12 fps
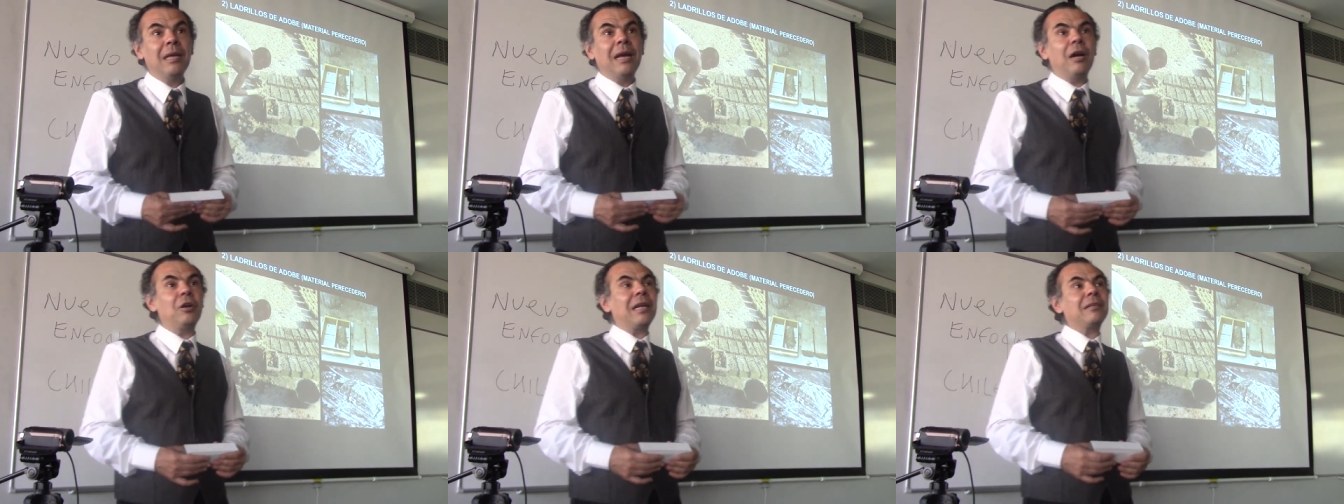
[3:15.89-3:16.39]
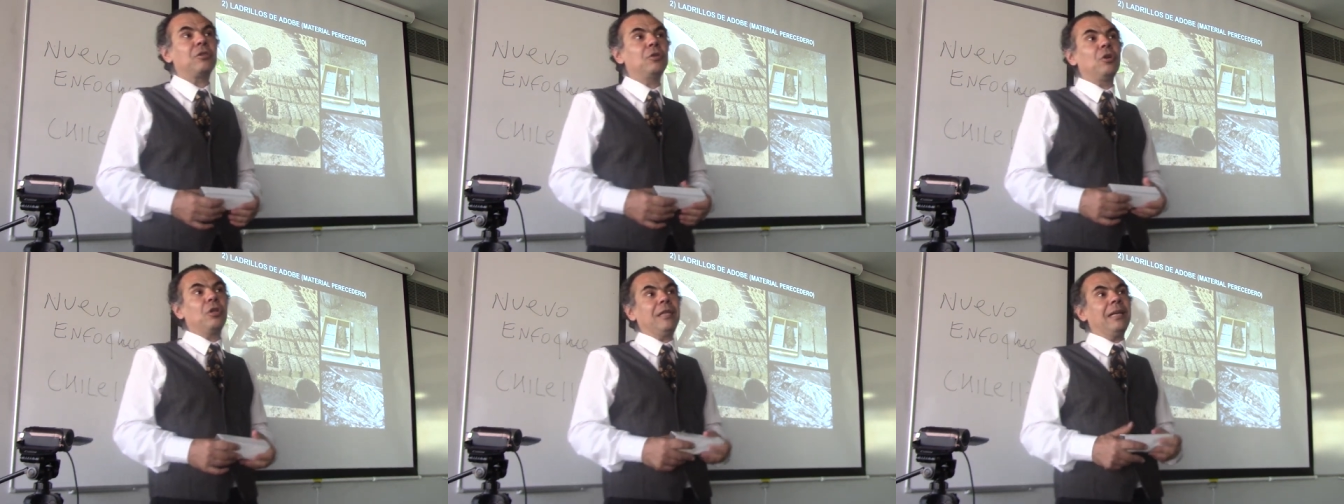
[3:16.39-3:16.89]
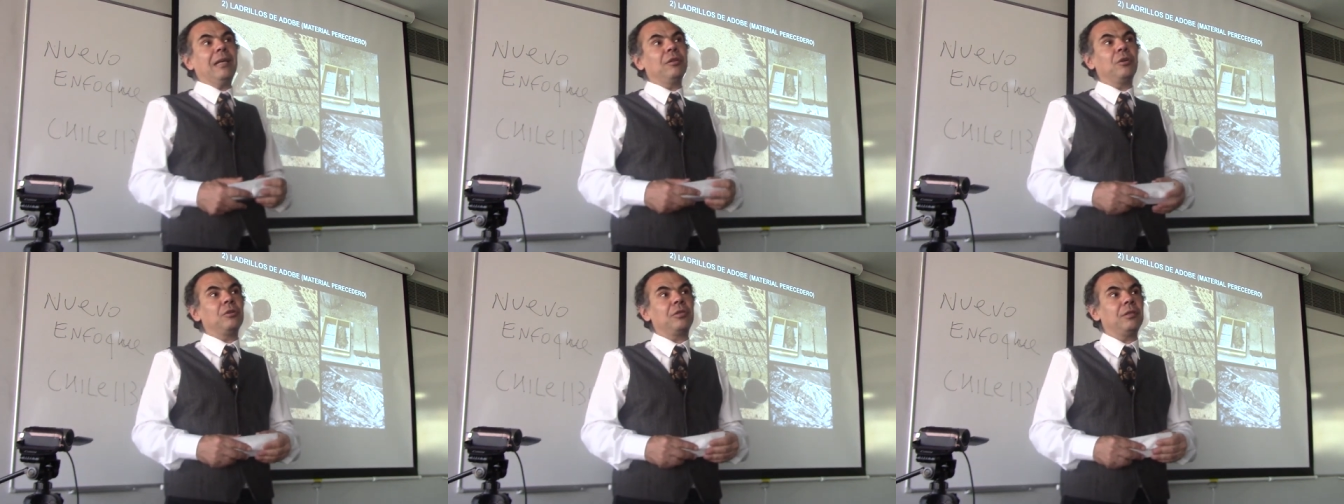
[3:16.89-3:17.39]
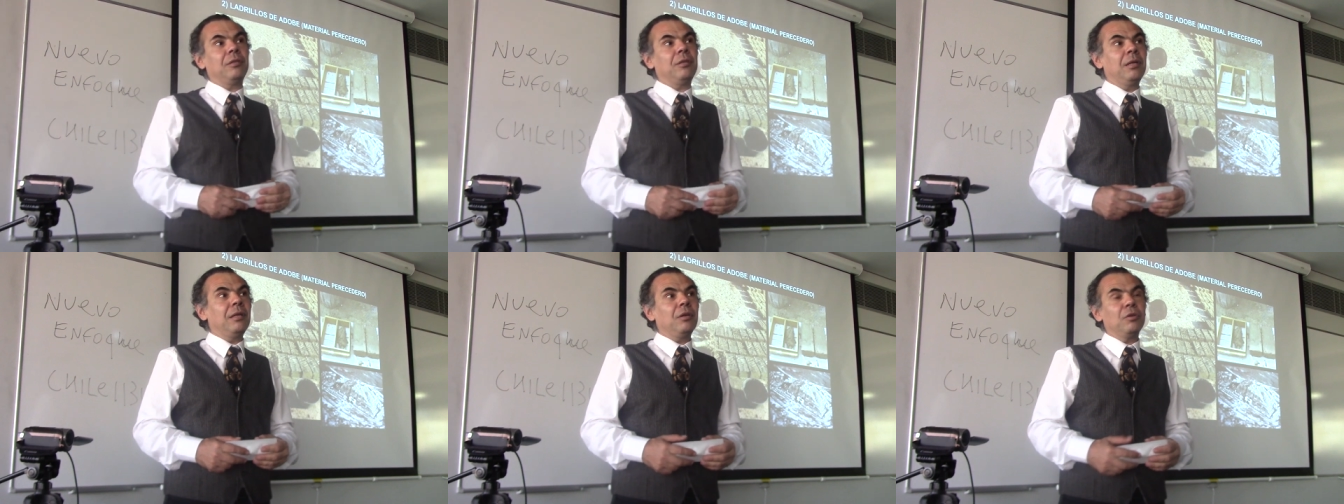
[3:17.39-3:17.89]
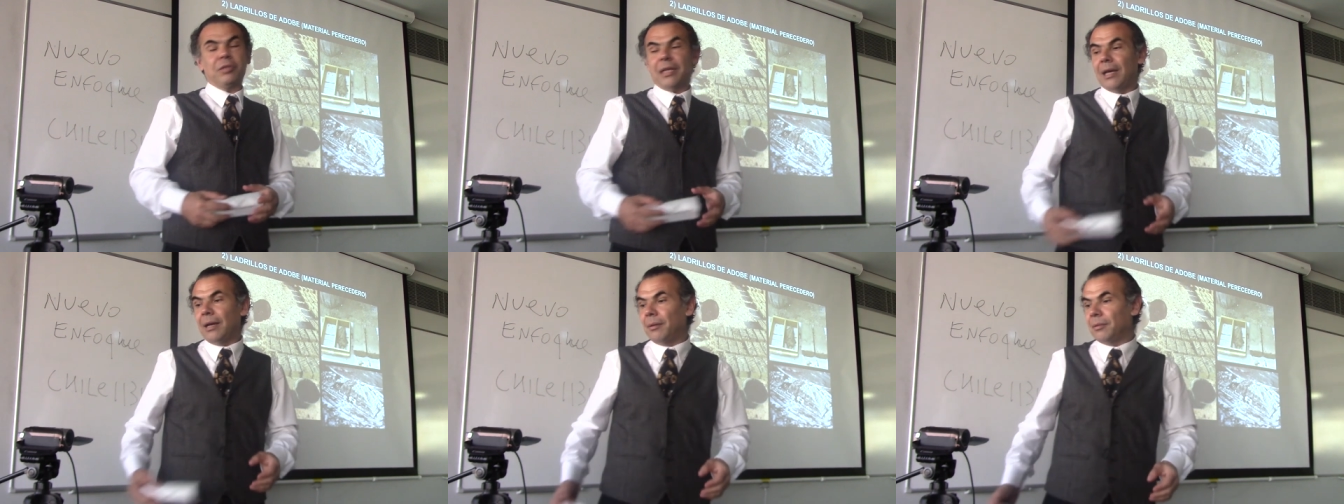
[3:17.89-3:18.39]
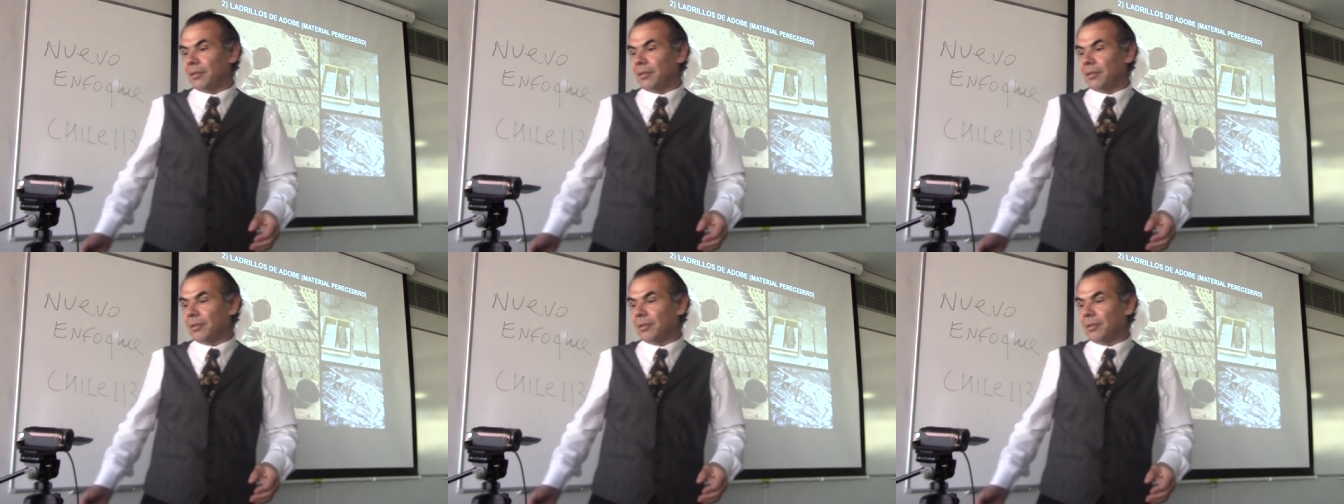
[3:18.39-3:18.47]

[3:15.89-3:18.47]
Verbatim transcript: Ahora son horneados, o sea,